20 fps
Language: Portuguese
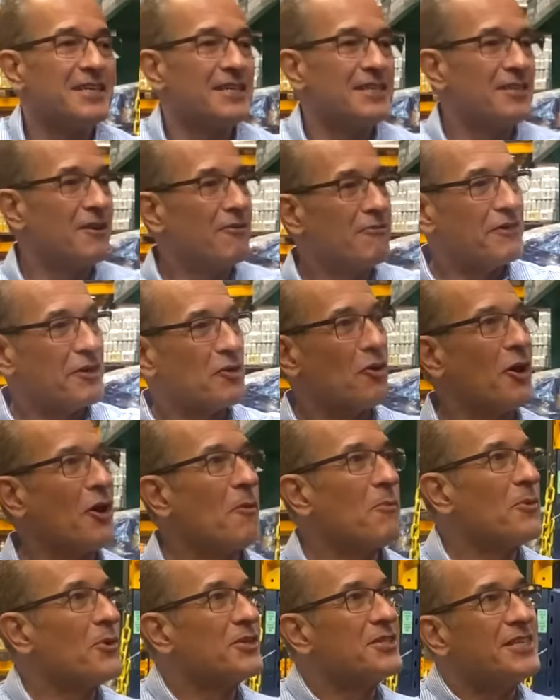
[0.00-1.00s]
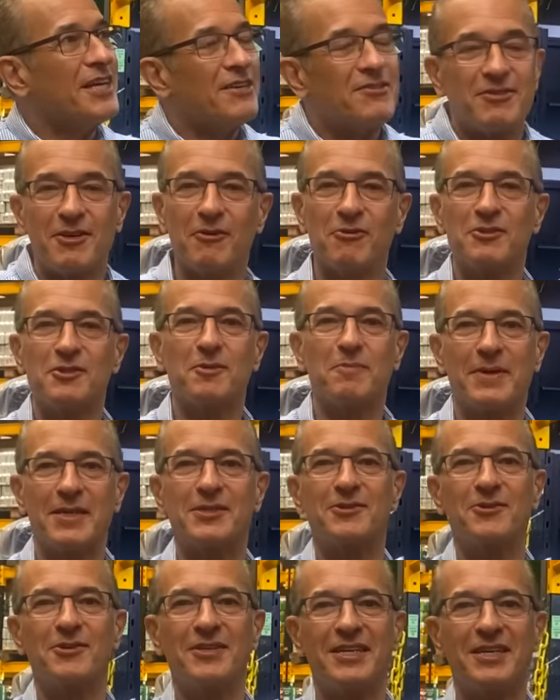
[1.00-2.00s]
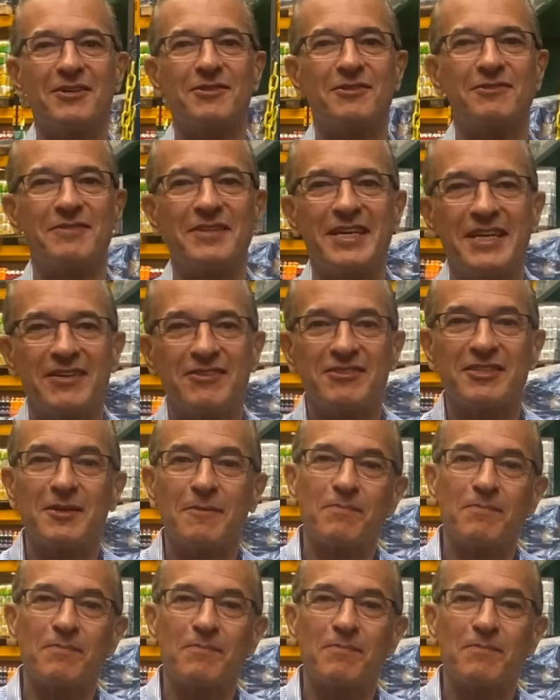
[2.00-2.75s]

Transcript: Então ver qual é o processo que eu uso para escolher os vinhos